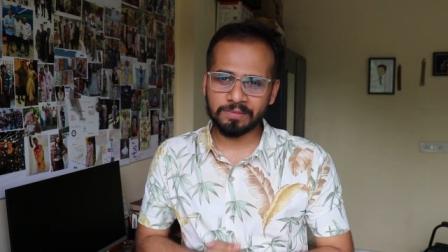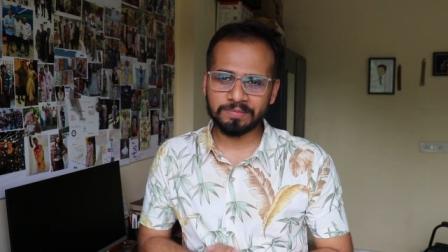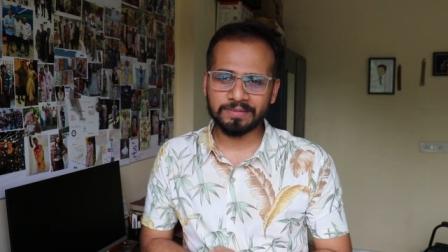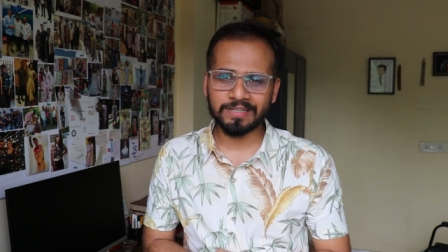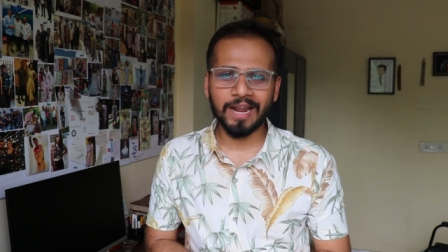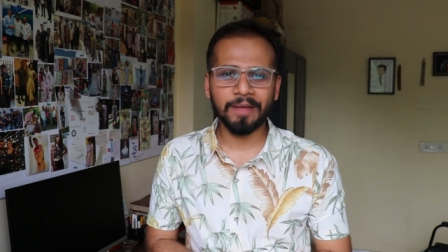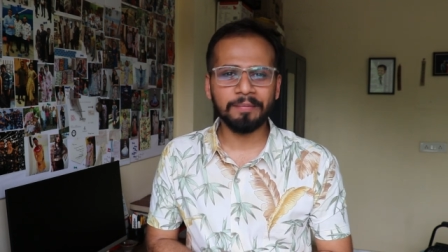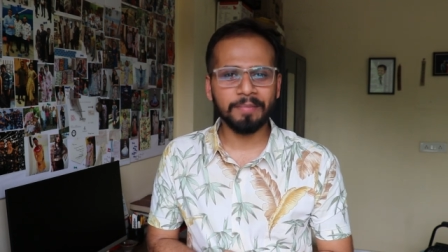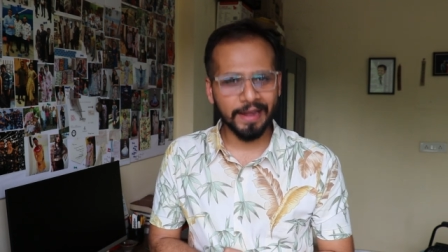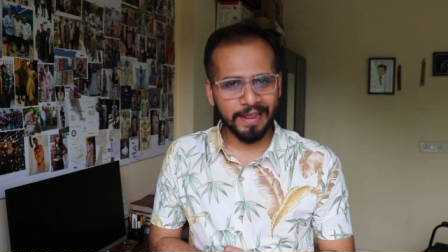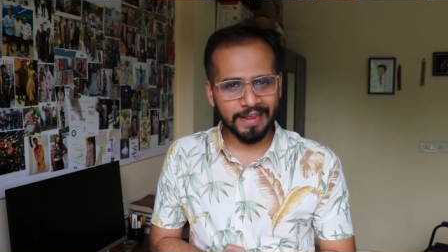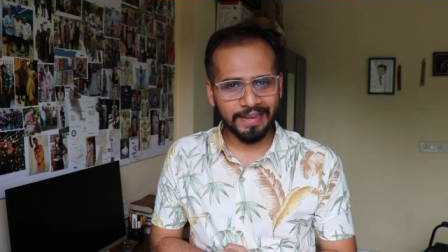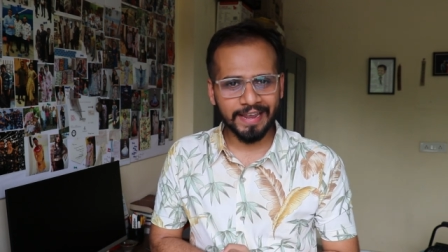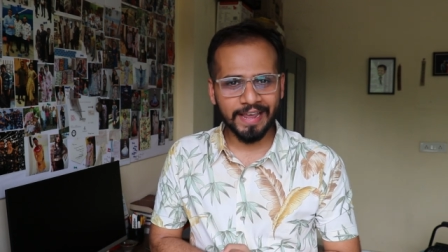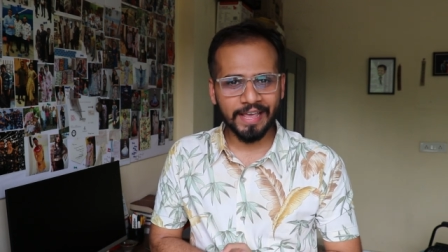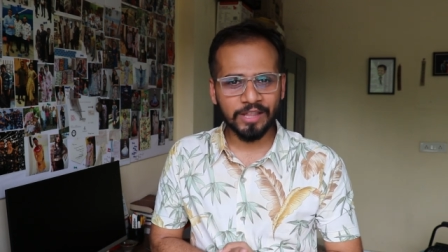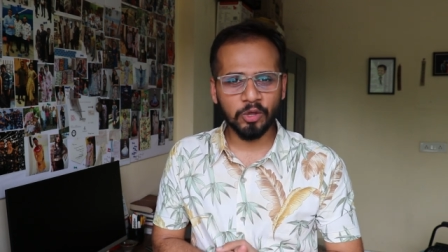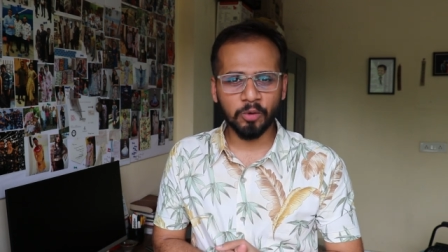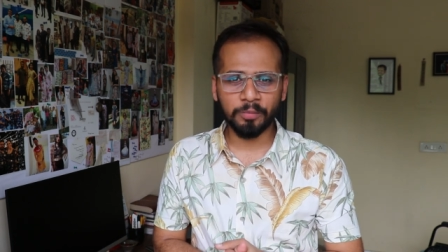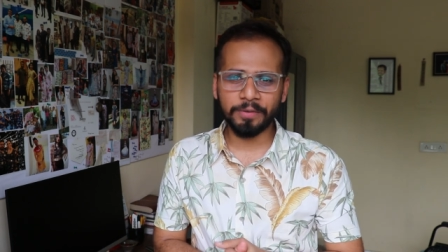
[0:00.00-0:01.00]
सब्सक्राइब नहीं
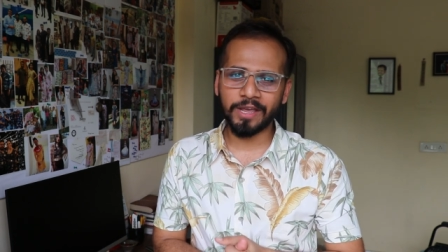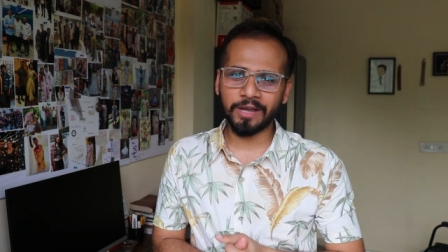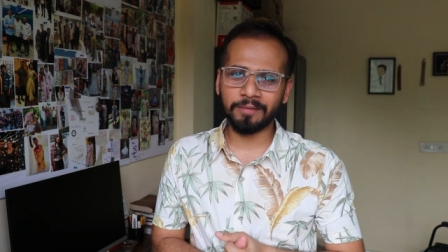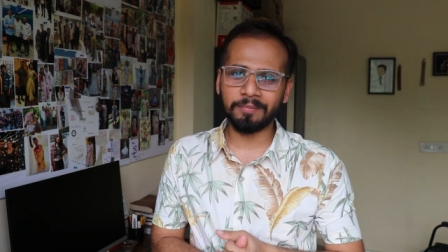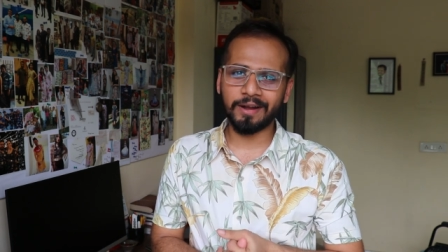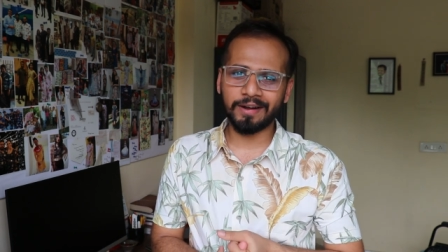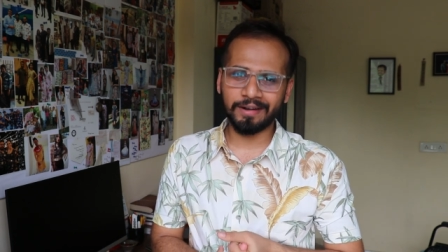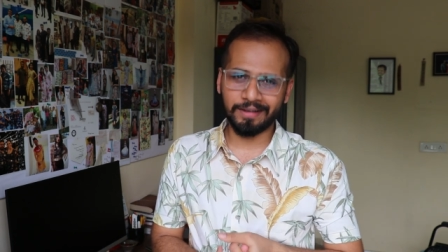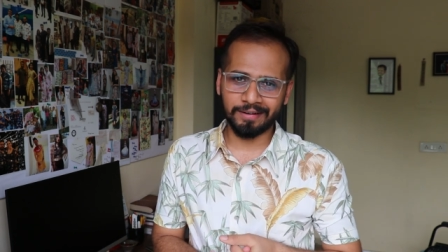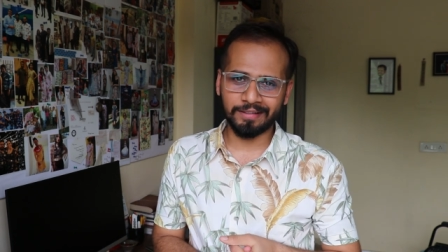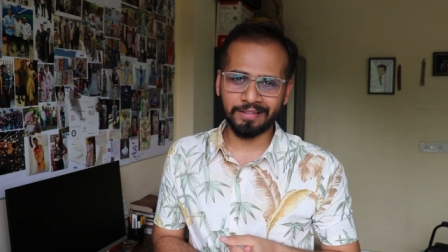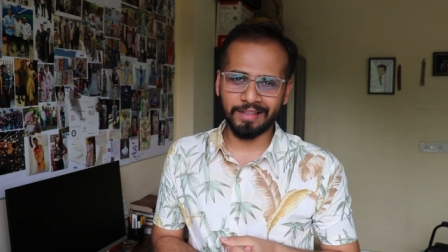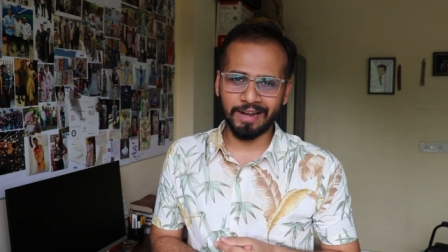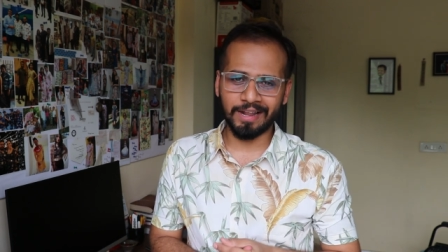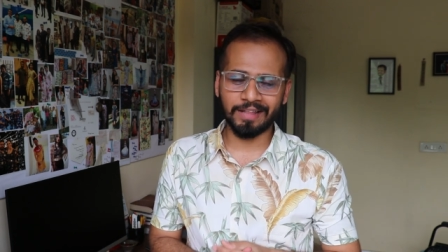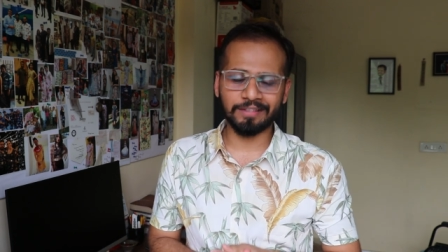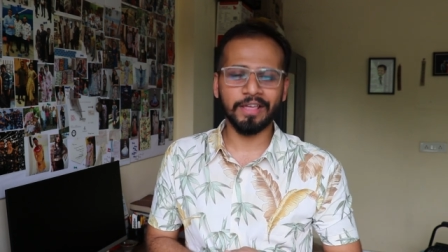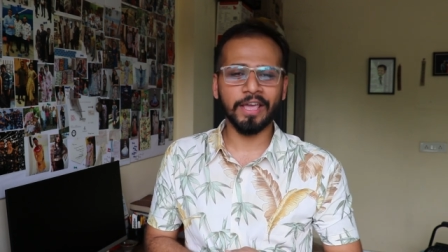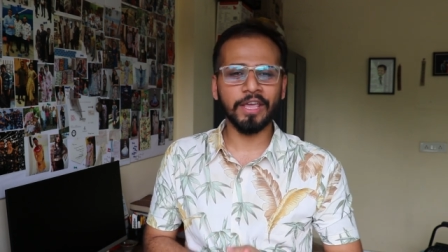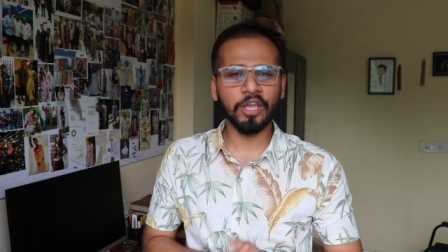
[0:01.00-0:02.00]
किया तो भी एक बार कर
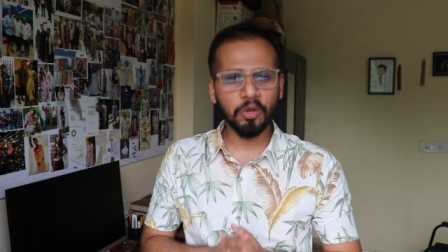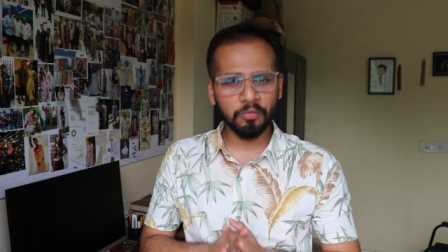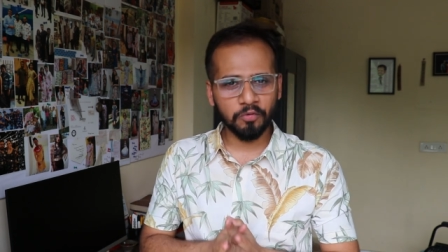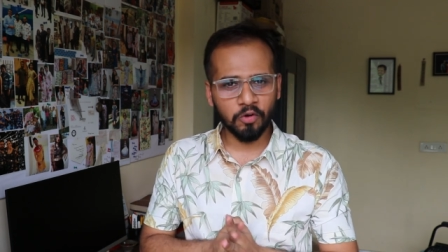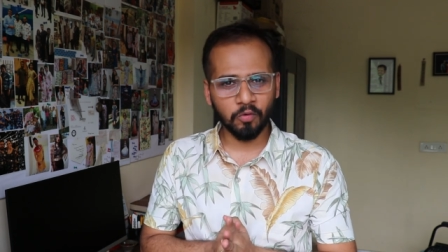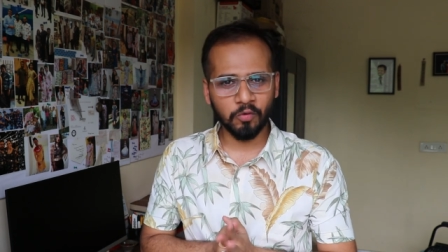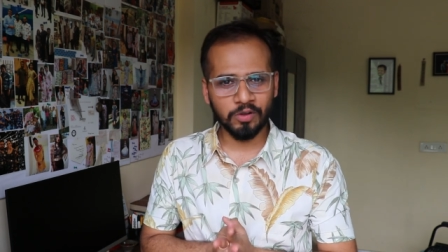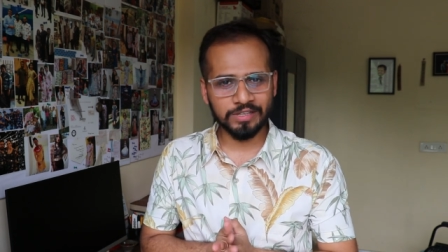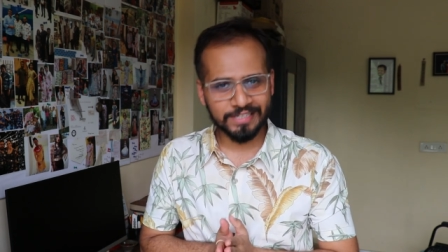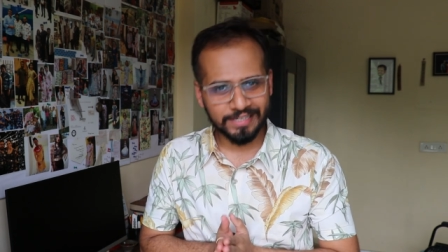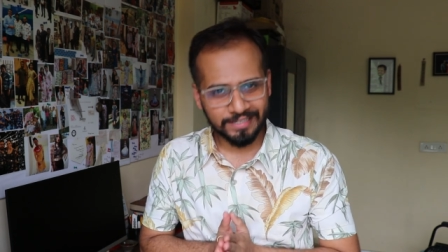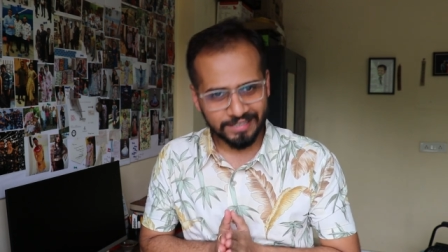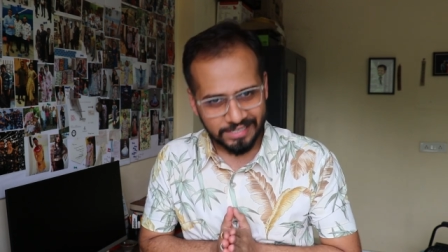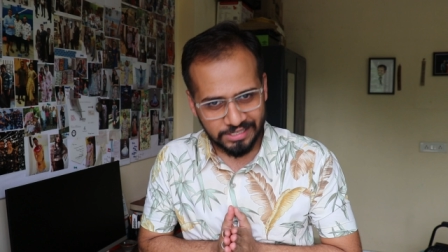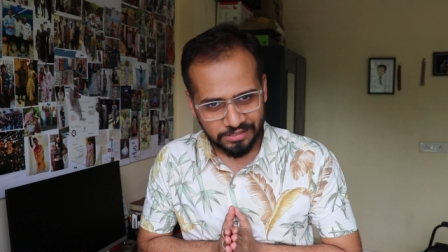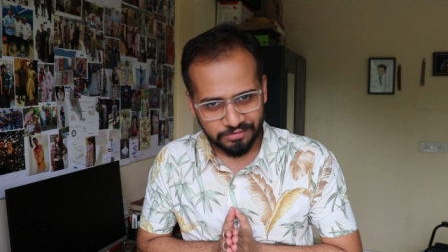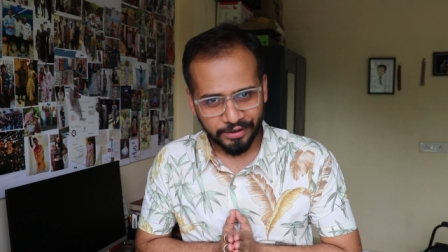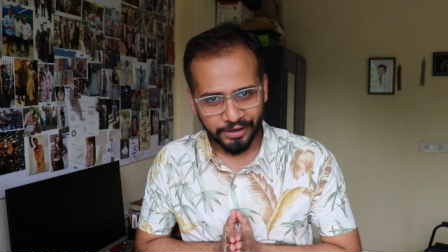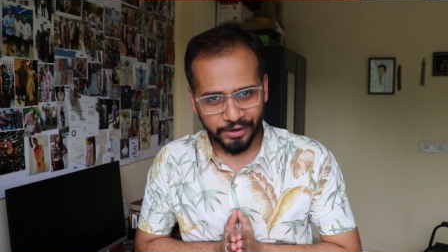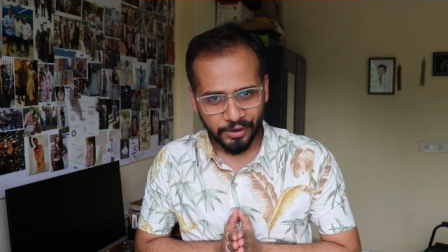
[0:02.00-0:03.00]
देना थैंक यू फॉर वॉचिंग
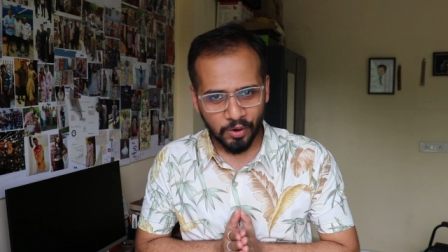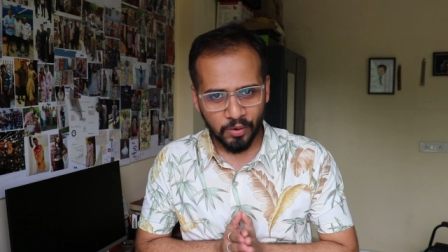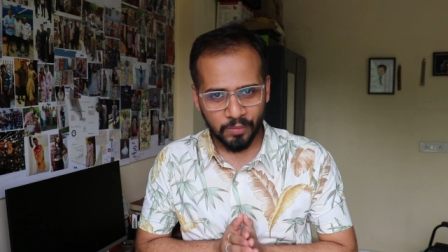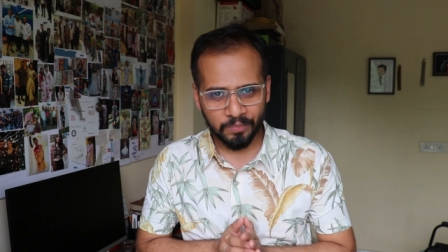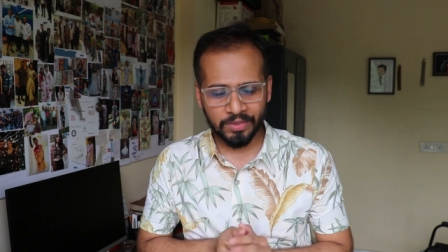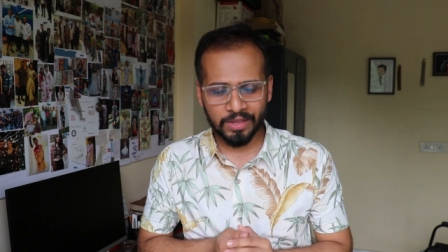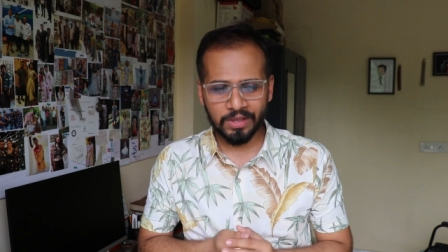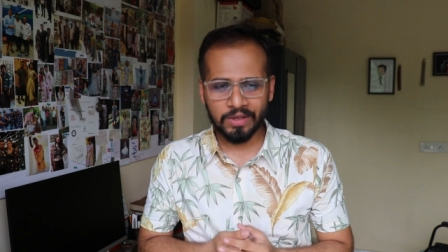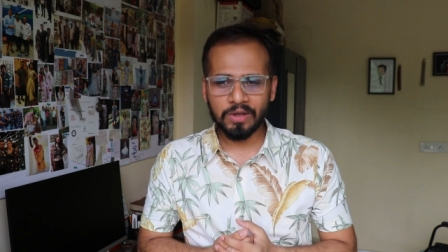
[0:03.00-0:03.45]
दिस वीडियो